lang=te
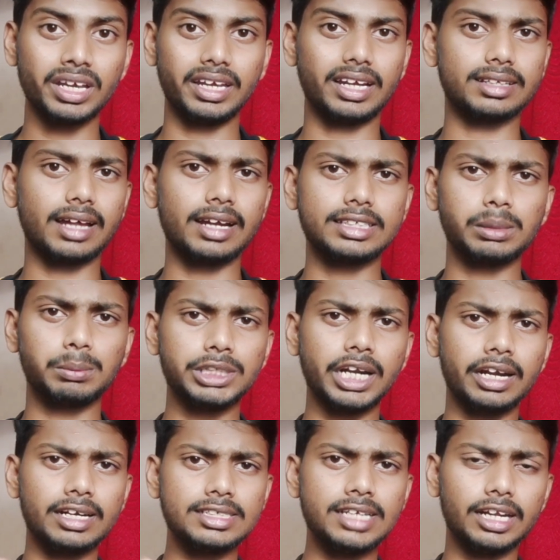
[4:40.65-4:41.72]
ఇంకా దానికి
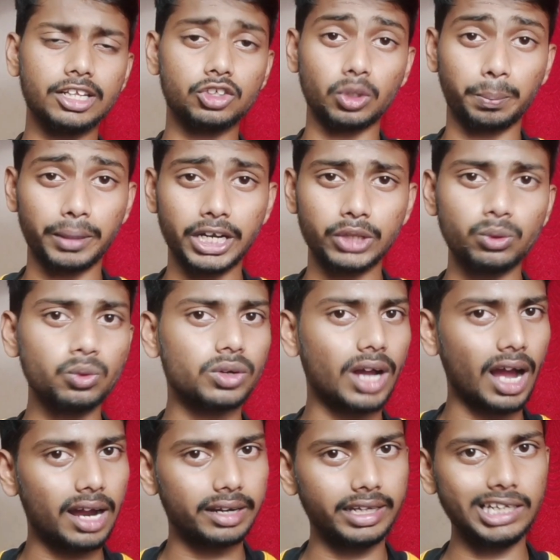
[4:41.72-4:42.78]
సంబంధించిన రిలీజ్ డేట్ అయితే చెప్పలేదు
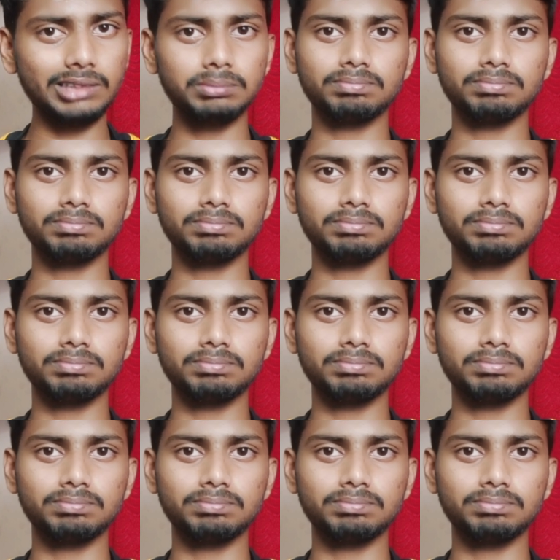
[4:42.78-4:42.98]
కానీ